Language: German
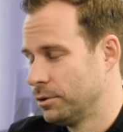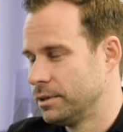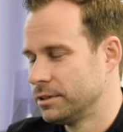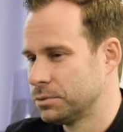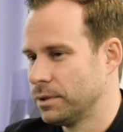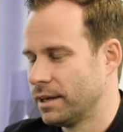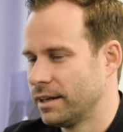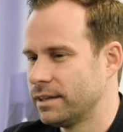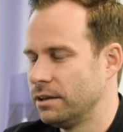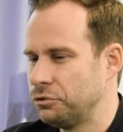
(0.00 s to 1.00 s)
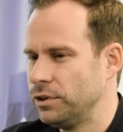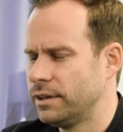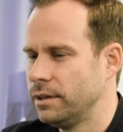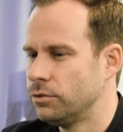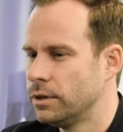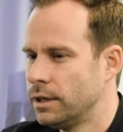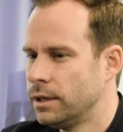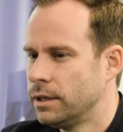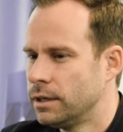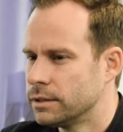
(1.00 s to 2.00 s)
nein, aber es war eigentlich definitiv
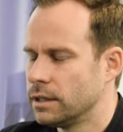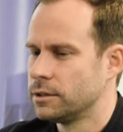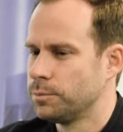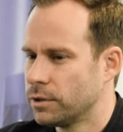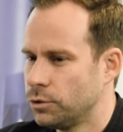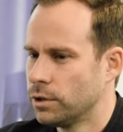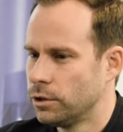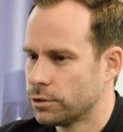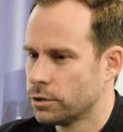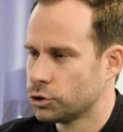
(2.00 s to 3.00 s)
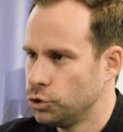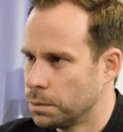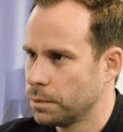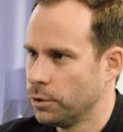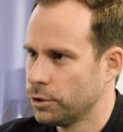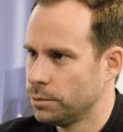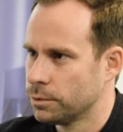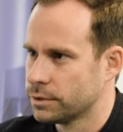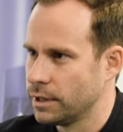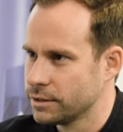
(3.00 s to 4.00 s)
dass ich Matura und dann Studium gemacht
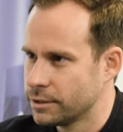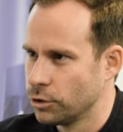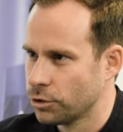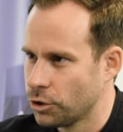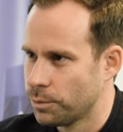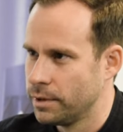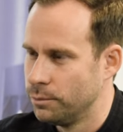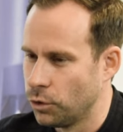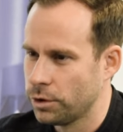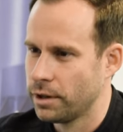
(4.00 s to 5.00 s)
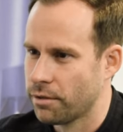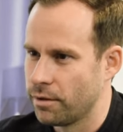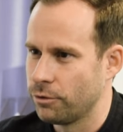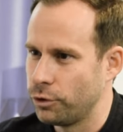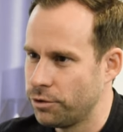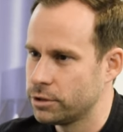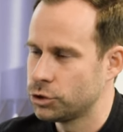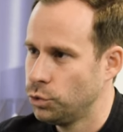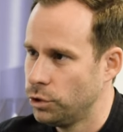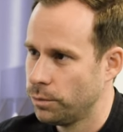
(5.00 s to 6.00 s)
habe und dass ich gesagt habe, ich mache jetzt ein
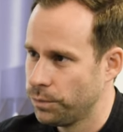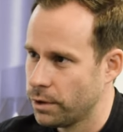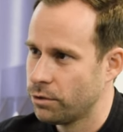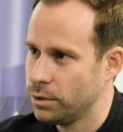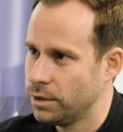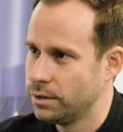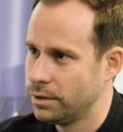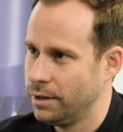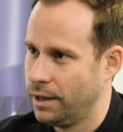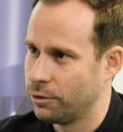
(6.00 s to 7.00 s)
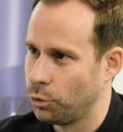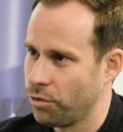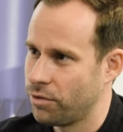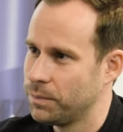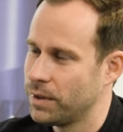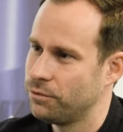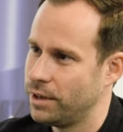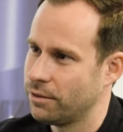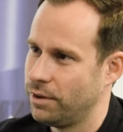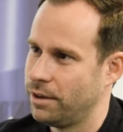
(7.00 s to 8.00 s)
Vollzeitstudium dazu. Ich gehe trotzdem
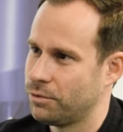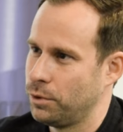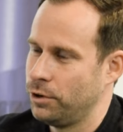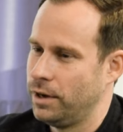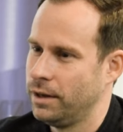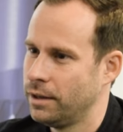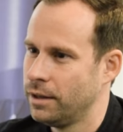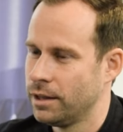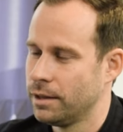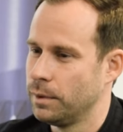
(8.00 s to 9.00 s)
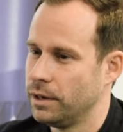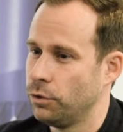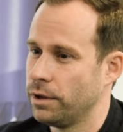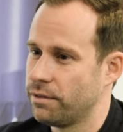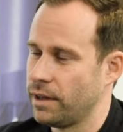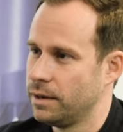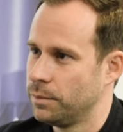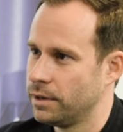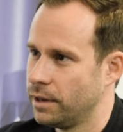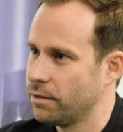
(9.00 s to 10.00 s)
den Weg, weil es war ja, ich meine, ich war jetzt auch
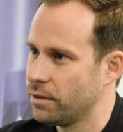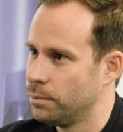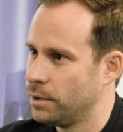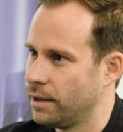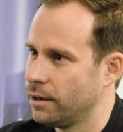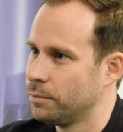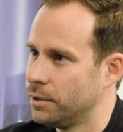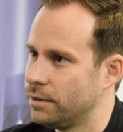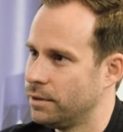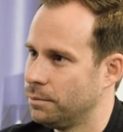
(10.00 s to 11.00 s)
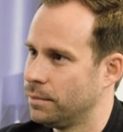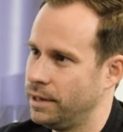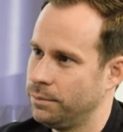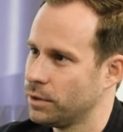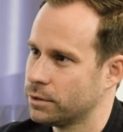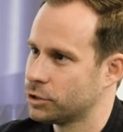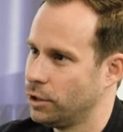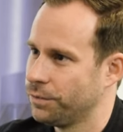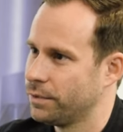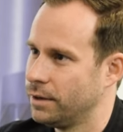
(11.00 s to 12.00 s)
nicht mehr der Jüngste, ich bin eigentlich mitten im Leben dann
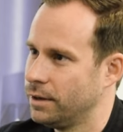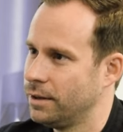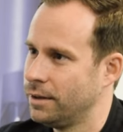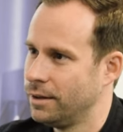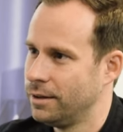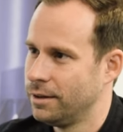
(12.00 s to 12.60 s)
gestanden. Ne?